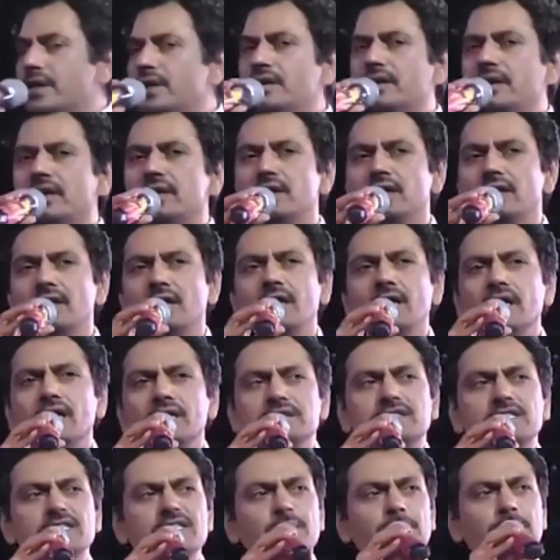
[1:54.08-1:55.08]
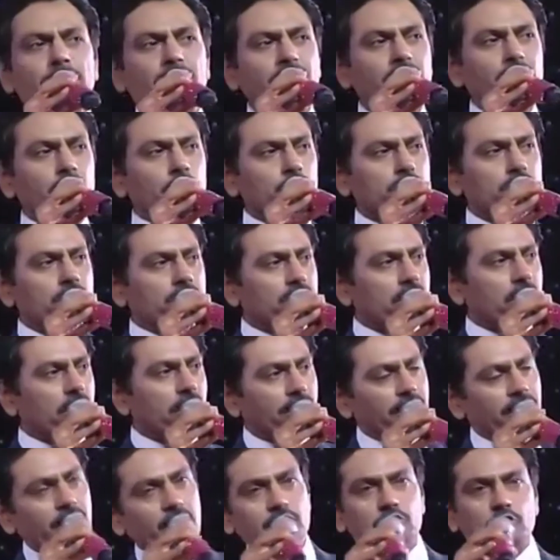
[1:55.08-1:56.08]
में नहीं कि जैसे पहले होता था
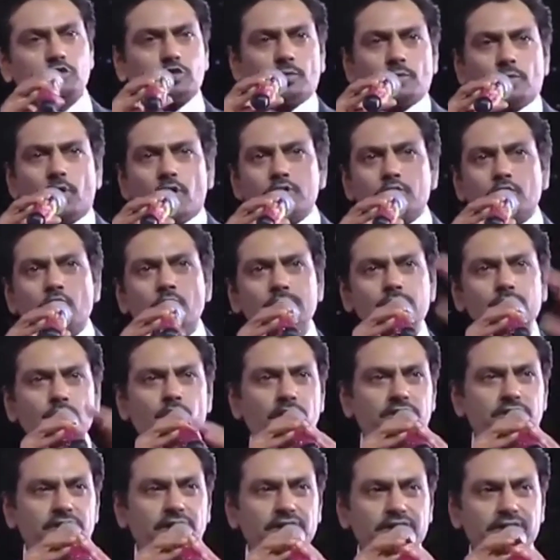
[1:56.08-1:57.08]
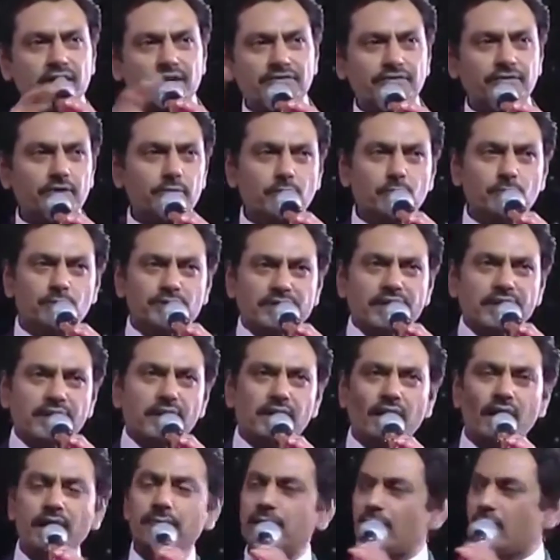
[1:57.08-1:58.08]
अरे यार तो, तो बहुत खूबसूरत दिखता है फिल्मों में
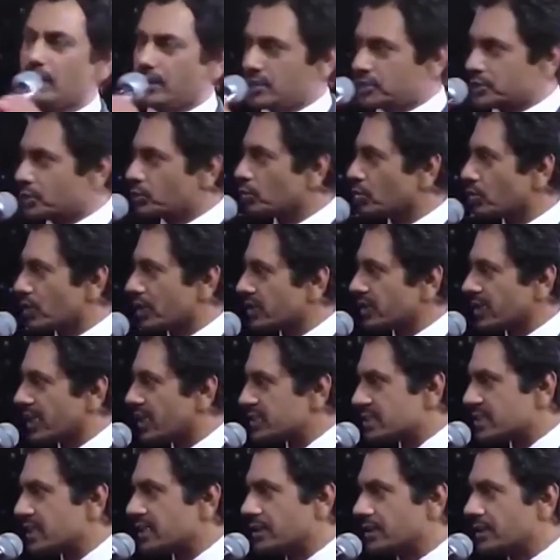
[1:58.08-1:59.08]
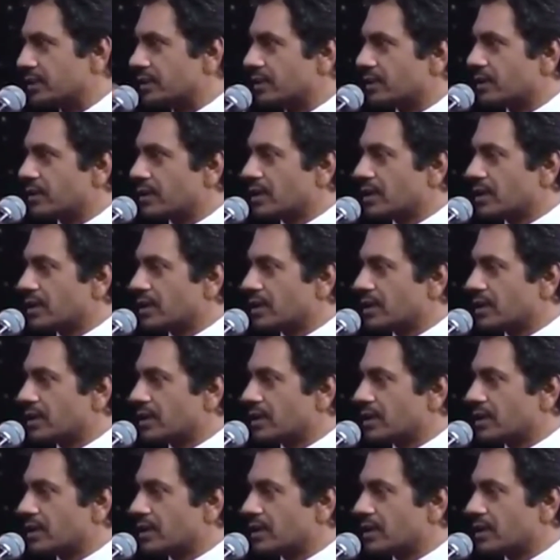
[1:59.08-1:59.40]
जाके काम करना शुरू कर दे ऐसा नहीं